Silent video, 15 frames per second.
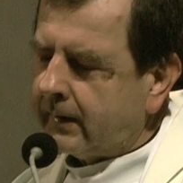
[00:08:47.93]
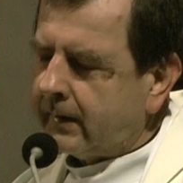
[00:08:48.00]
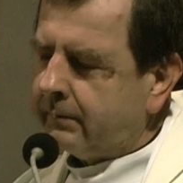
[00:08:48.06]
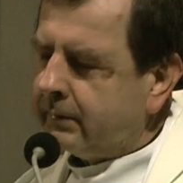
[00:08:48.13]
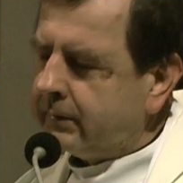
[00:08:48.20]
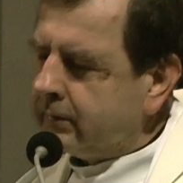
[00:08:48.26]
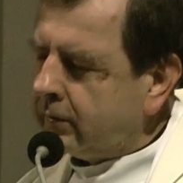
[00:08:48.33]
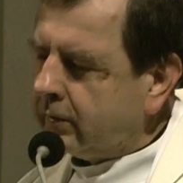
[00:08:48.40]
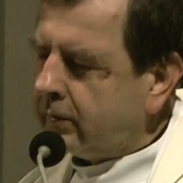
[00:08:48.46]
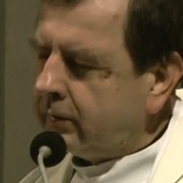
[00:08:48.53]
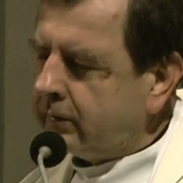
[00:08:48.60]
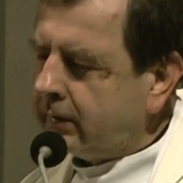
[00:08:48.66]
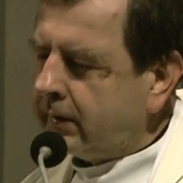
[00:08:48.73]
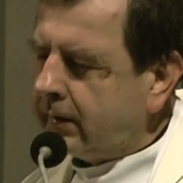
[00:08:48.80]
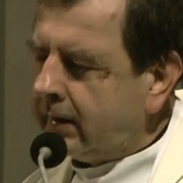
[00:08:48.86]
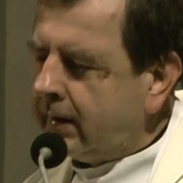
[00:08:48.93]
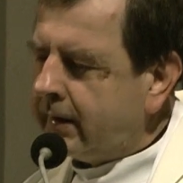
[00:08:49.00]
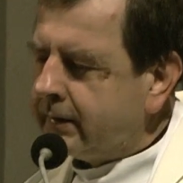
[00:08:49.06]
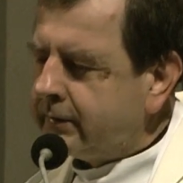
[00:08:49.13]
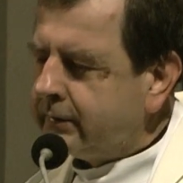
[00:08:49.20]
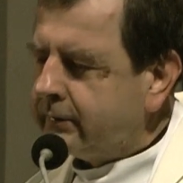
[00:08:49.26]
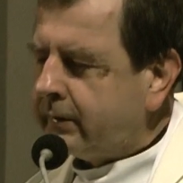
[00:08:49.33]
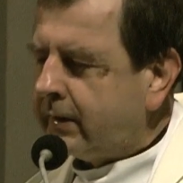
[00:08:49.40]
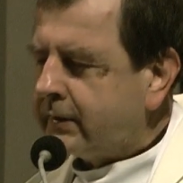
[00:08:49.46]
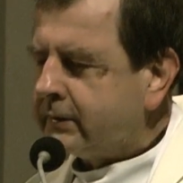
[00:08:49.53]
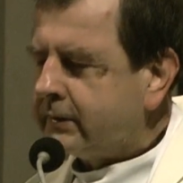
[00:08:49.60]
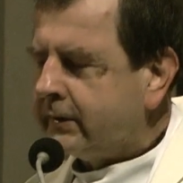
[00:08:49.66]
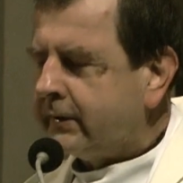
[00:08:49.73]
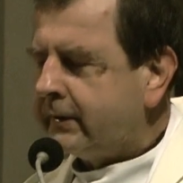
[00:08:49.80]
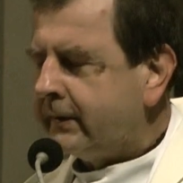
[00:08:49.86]
aby to On leczył
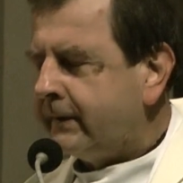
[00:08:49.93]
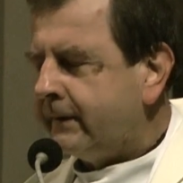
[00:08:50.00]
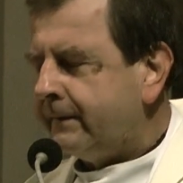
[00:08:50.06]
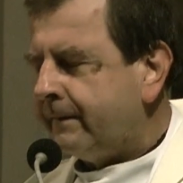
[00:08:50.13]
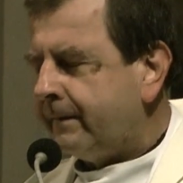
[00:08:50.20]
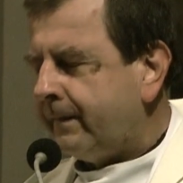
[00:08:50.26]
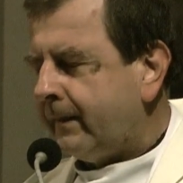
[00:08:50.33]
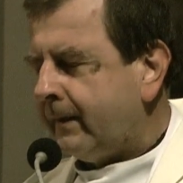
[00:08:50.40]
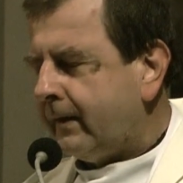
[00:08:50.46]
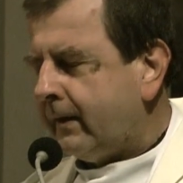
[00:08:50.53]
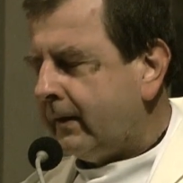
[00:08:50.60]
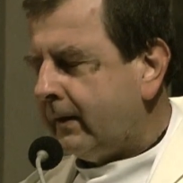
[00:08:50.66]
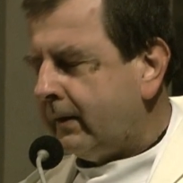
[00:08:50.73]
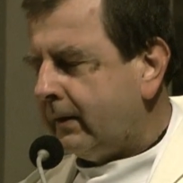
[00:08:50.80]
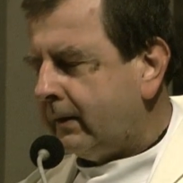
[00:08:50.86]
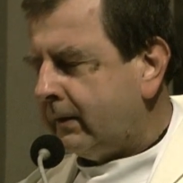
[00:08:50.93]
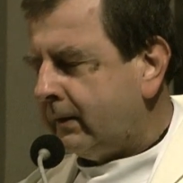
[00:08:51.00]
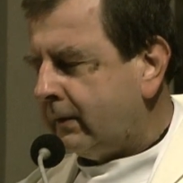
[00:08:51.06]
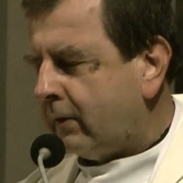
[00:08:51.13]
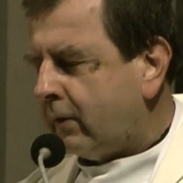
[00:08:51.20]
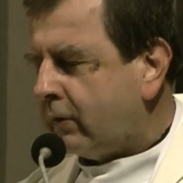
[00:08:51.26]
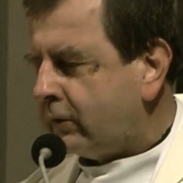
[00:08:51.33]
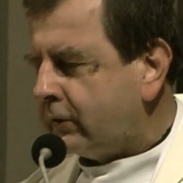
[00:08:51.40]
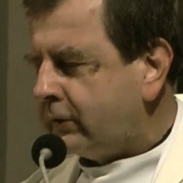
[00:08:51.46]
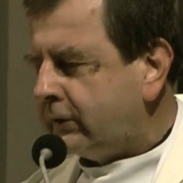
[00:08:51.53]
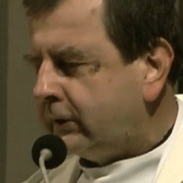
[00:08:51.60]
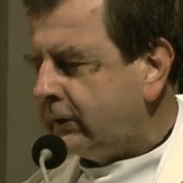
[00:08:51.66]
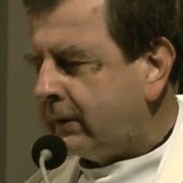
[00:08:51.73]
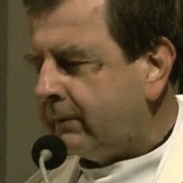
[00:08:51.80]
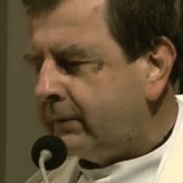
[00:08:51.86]
nasze E,
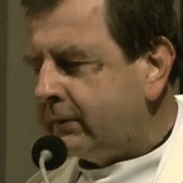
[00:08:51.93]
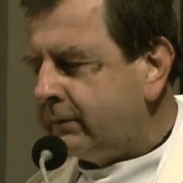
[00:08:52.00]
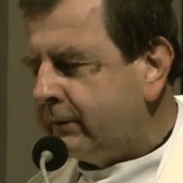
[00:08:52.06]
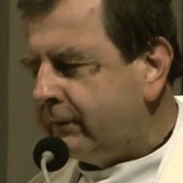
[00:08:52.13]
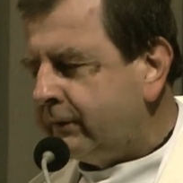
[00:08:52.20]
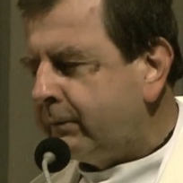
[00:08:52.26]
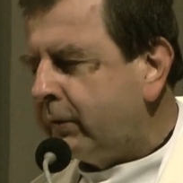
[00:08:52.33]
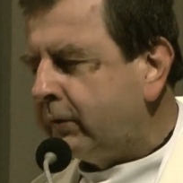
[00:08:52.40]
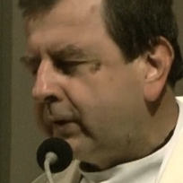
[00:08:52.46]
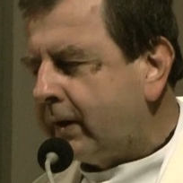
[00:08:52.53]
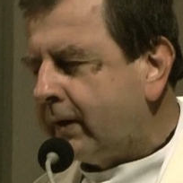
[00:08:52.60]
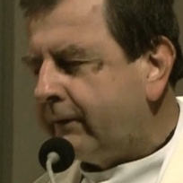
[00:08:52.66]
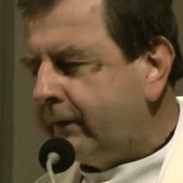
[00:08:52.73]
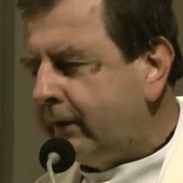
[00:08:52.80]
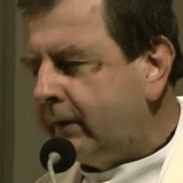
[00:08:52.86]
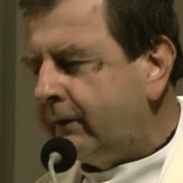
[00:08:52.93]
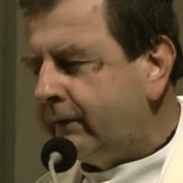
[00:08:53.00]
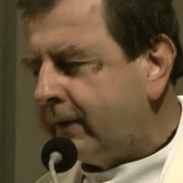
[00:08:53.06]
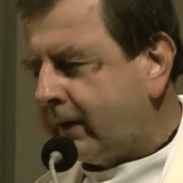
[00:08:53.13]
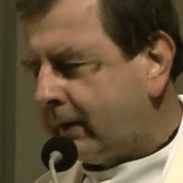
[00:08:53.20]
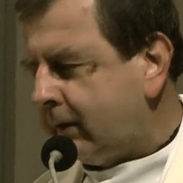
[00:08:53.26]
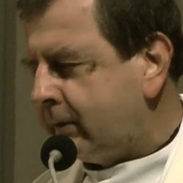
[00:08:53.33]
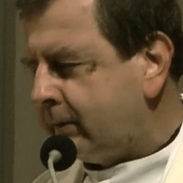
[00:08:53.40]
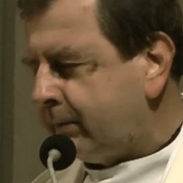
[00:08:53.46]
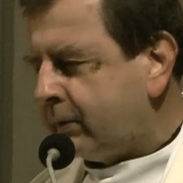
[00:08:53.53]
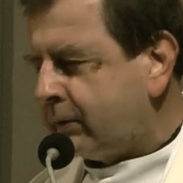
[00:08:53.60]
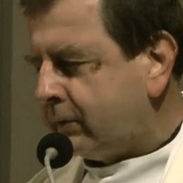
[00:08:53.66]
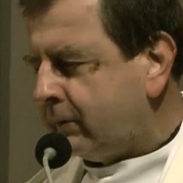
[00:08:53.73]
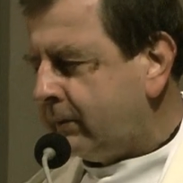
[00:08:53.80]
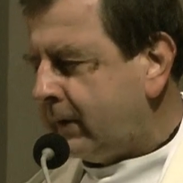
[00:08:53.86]
oczy i abyśmy potrafili w taki
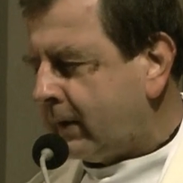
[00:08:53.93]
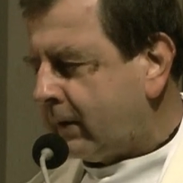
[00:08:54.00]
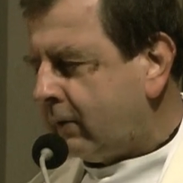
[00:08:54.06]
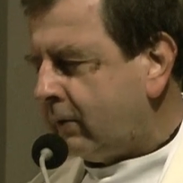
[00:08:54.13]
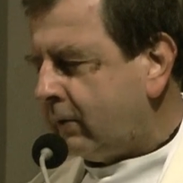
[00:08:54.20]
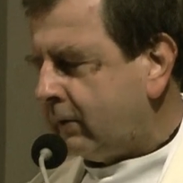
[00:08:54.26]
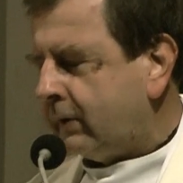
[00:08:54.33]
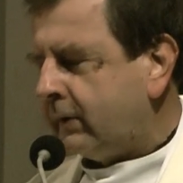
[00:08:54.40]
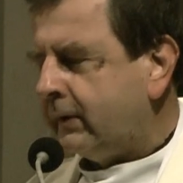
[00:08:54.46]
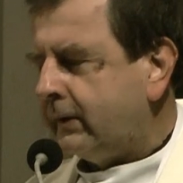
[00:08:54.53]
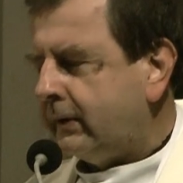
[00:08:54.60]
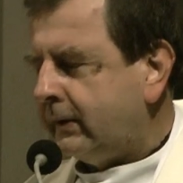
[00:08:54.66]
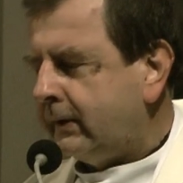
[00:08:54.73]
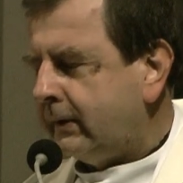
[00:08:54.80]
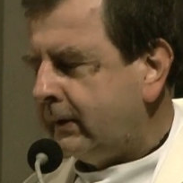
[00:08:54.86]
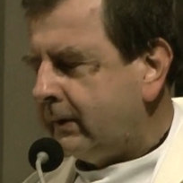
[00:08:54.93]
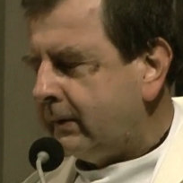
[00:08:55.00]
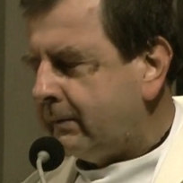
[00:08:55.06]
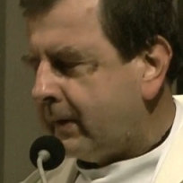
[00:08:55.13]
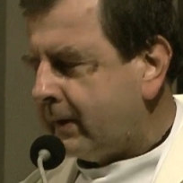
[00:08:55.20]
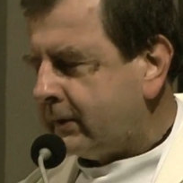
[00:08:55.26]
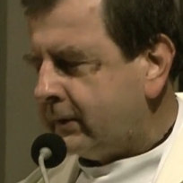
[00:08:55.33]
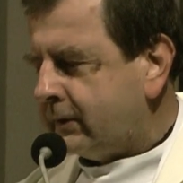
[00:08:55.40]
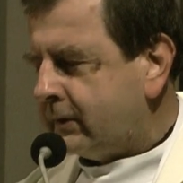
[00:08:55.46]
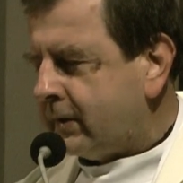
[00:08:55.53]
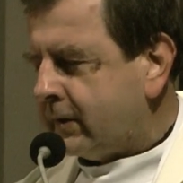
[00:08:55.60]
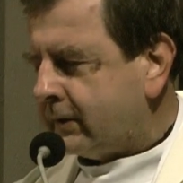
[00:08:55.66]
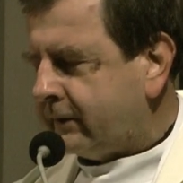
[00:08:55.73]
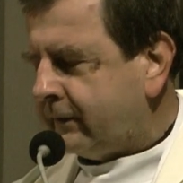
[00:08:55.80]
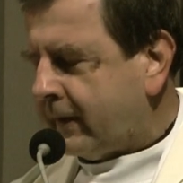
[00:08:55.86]
sposób jak On patrzeć
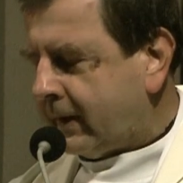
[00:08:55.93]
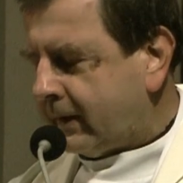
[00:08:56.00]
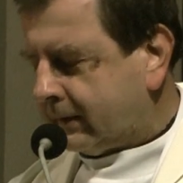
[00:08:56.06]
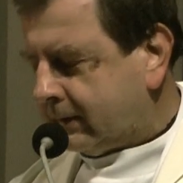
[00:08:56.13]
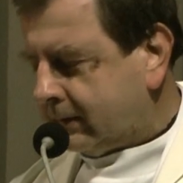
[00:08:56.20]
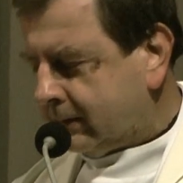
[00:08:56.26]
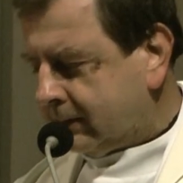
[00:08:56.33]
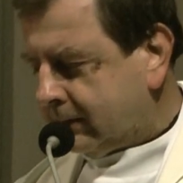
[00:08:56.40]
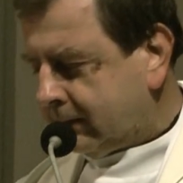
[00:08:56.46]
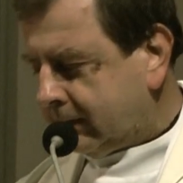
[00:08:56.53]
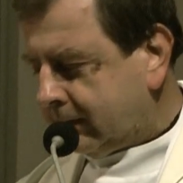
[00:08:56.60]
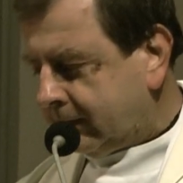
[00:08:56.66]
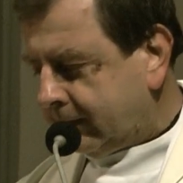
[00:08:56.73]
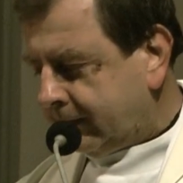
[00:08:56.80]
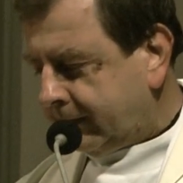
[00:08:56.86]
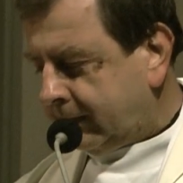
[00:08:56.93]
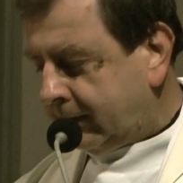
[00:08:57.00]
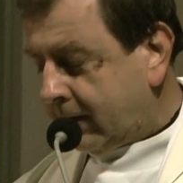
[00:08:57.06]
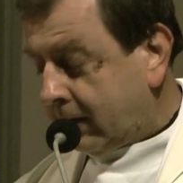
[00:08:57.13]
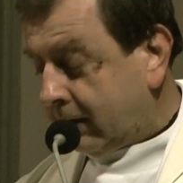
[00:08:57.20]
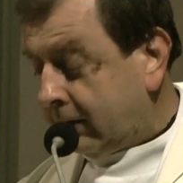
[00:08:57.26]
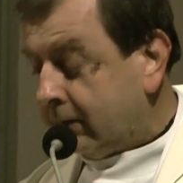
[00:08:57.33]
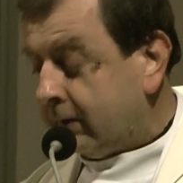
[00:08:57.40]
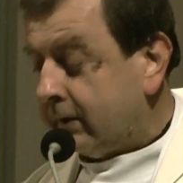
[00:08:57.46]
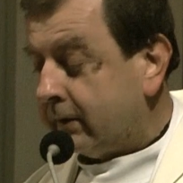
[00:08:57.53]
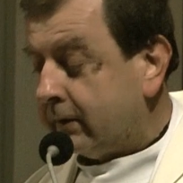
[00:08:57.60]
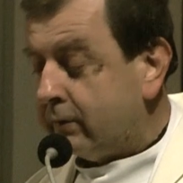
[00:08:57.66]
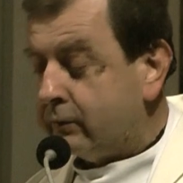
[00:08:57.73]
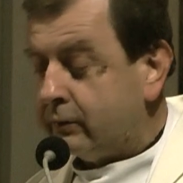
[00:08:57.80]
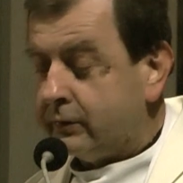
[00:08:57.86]
na świat i na
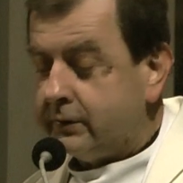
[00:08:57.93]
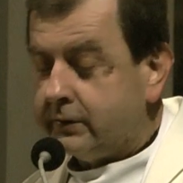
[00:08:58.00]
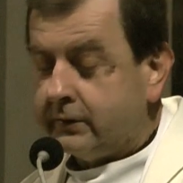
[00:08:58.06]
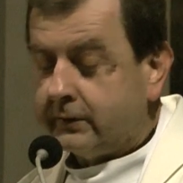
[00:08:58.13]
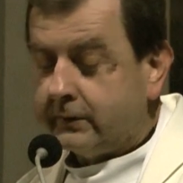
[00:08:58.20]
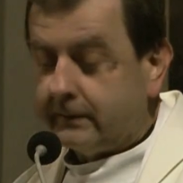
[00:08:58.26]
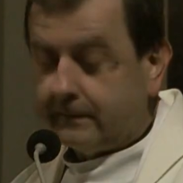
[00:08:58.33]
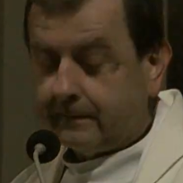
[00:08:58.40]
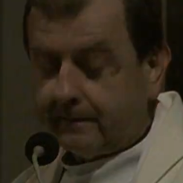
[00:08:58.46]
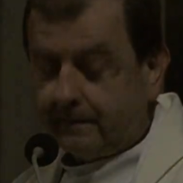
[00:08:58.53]
innych ludzi.